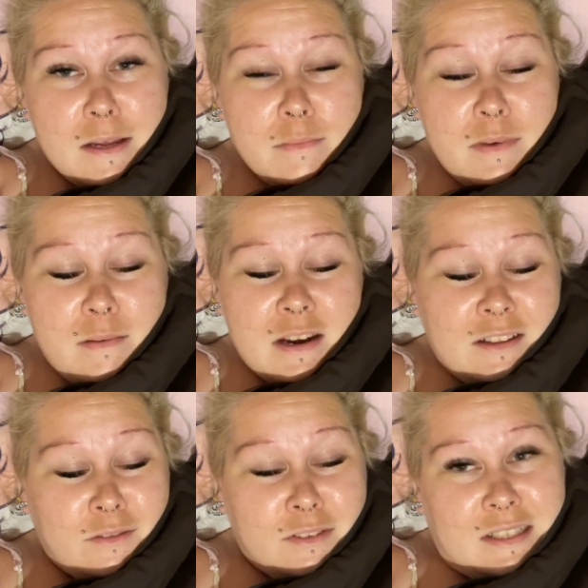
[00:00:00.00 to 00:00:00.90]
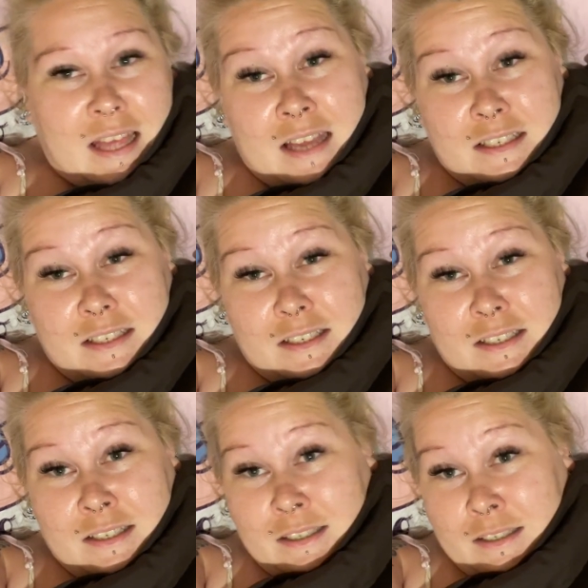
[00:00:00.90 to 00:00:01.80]
Miałam rano wstać
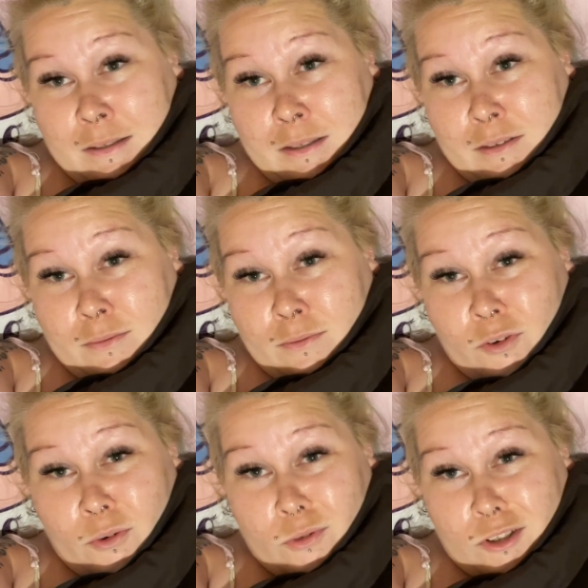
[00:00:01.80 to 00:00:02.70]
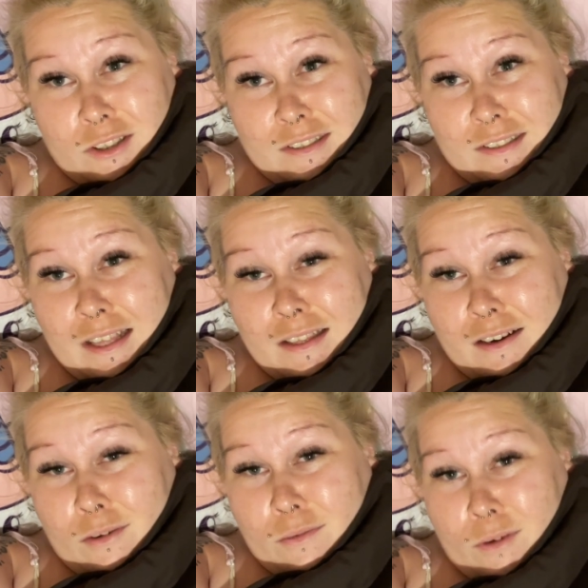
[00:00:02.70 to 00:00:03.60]
i wziąć
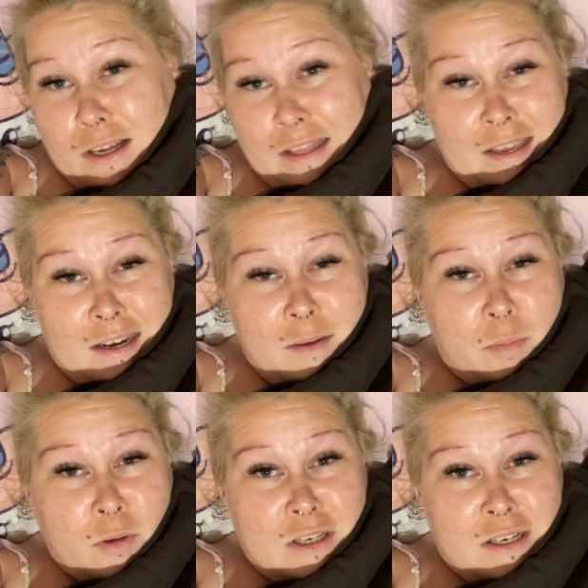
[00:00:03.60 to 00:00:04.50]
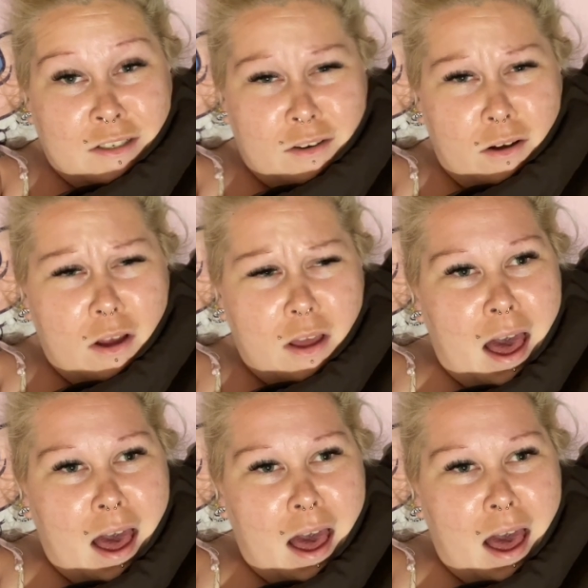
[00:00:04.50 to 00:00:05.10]
standardowo catering, podzielić go,